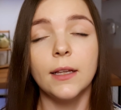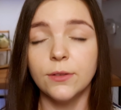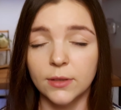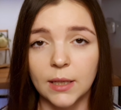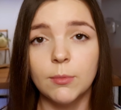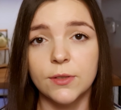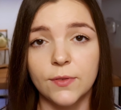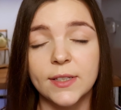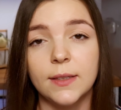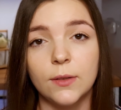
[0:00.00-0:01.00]
Naciągnęłam go z
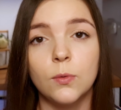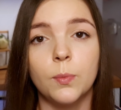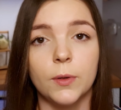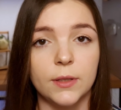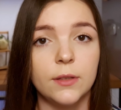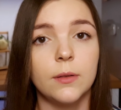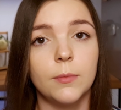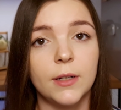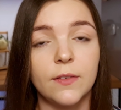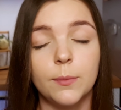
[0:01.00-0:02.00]
własnej głupoty i to
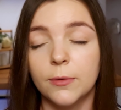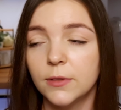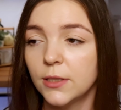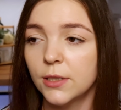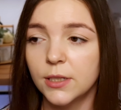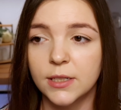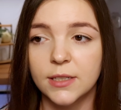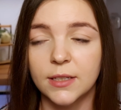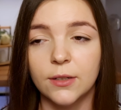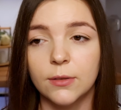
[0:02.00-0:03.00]
mogę wam powiedzieć
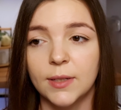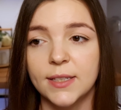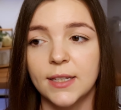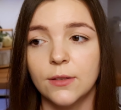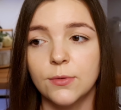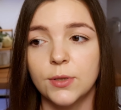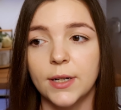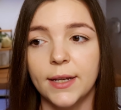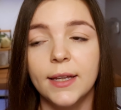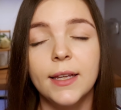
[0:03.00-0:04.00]
szczerze z ręką na sercu,
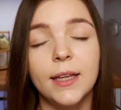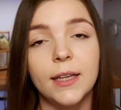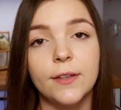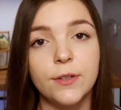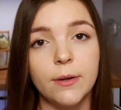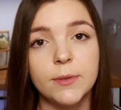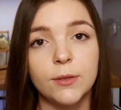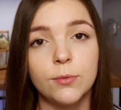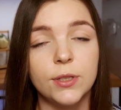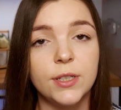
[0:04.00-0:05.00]
że y, wzięłam
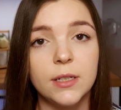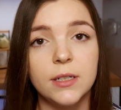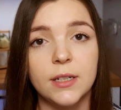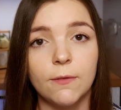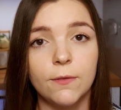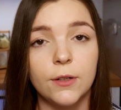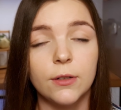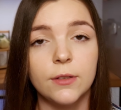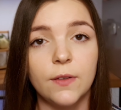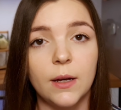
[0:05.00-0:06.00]
za duży ciężar,
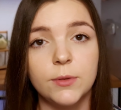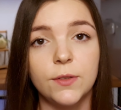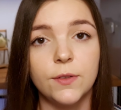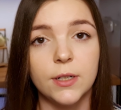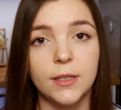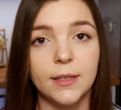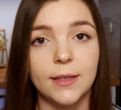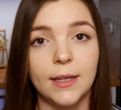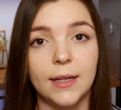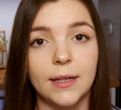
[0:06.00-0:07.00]
wykonywałam ćwiczenie
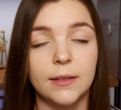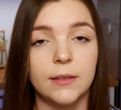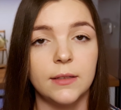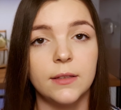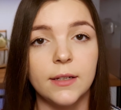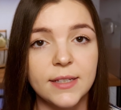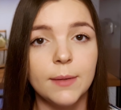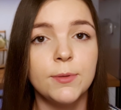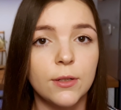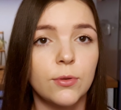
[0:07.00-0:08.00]
na
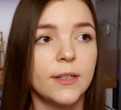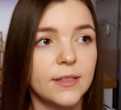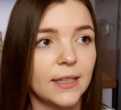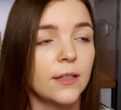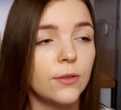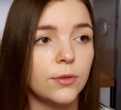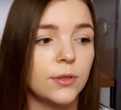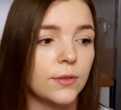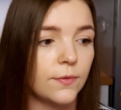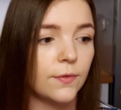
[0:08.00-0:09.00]
tricepsy, które jest takie
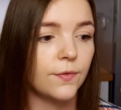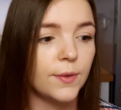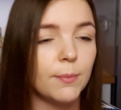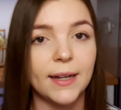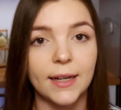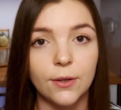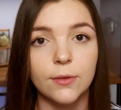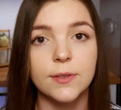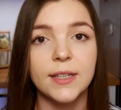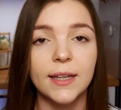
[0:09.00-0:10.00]
dość
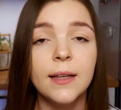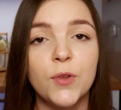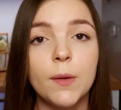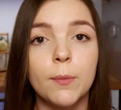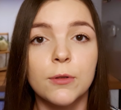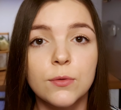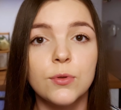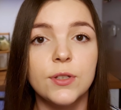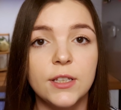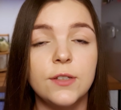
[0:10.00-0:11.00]
wymagające, no i po prostu
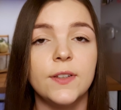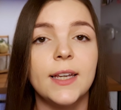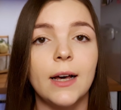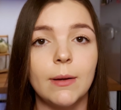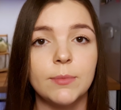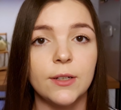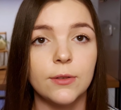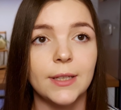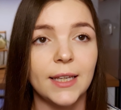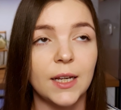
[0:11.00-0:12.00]
już nie dźwigałam
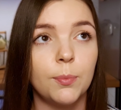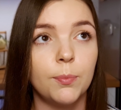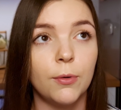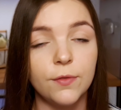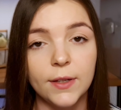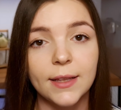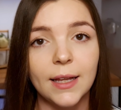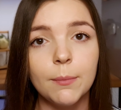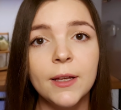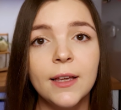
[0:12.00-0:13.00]
tego tak jak
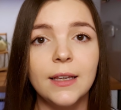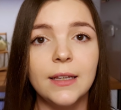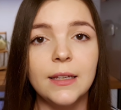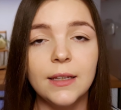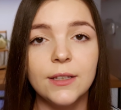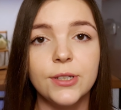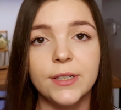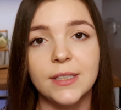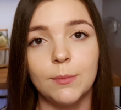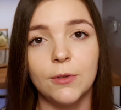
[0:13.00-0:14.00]
powinnam i
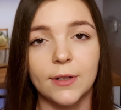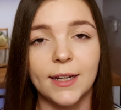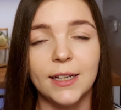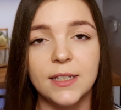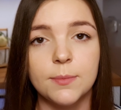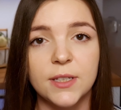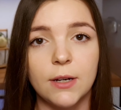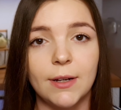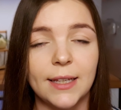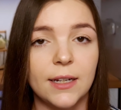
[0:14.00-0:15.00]
gdzieś tam organizm
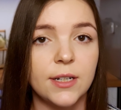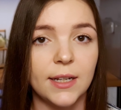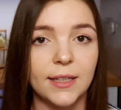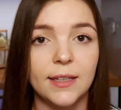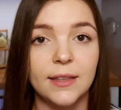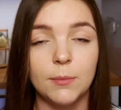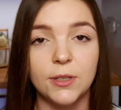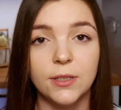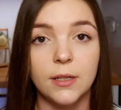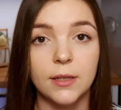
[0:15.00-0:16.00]
działa tak, że jak jedne
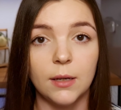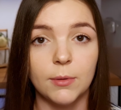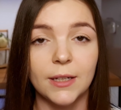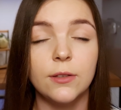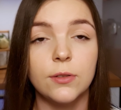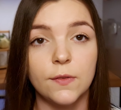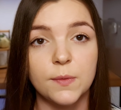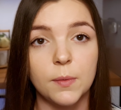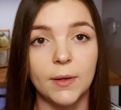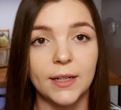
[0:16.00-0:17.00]
mięśnie nie dają rady, to się
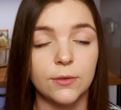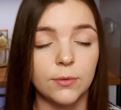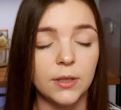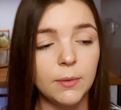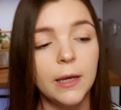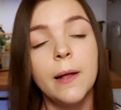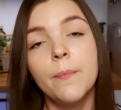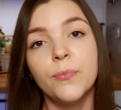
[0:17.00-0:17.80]
wspomaga drugimi.